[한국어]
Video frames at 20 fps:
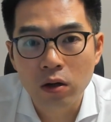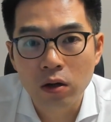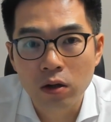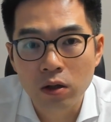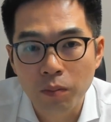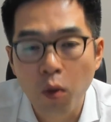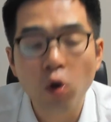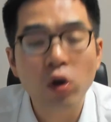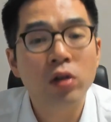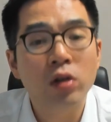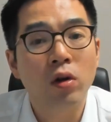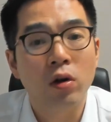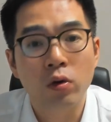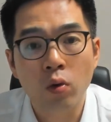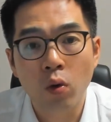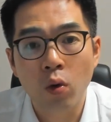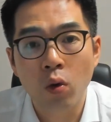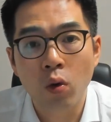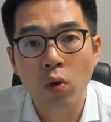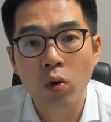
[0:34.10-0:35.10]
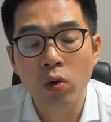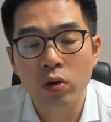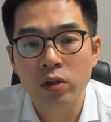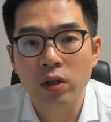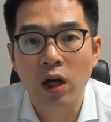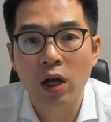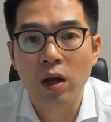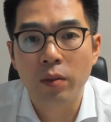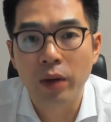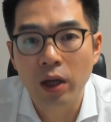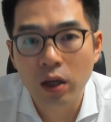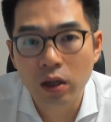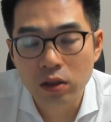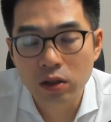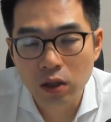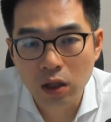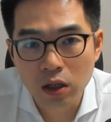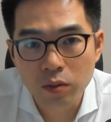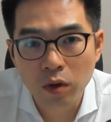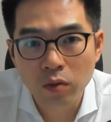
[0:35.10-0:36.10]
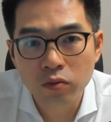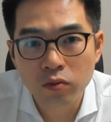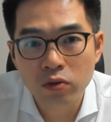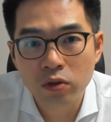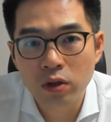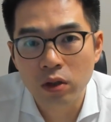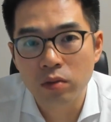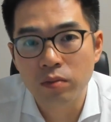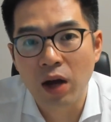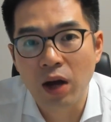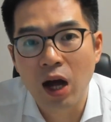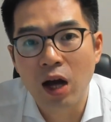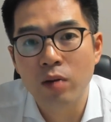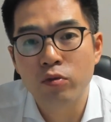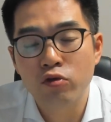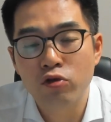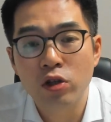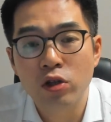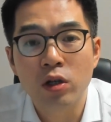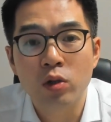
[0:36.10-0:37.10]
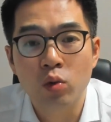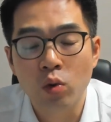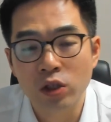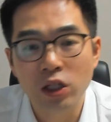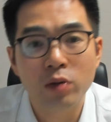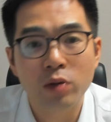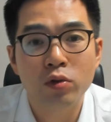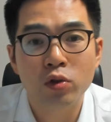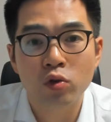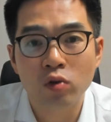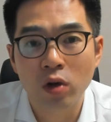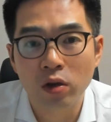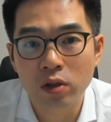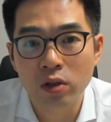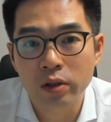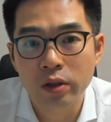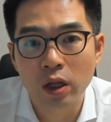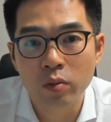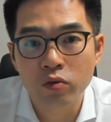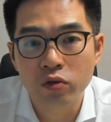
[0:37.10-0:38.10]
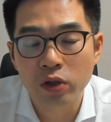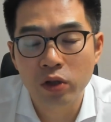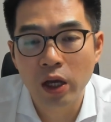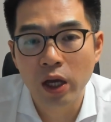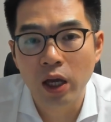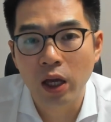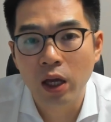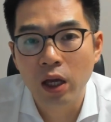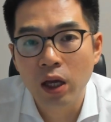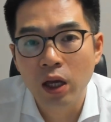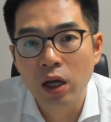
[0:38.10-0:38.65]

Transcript: 폭이 넓고 그 다음에 이제 임원분들의 그 마음을 우리가 종잡을 수가 없기 때문에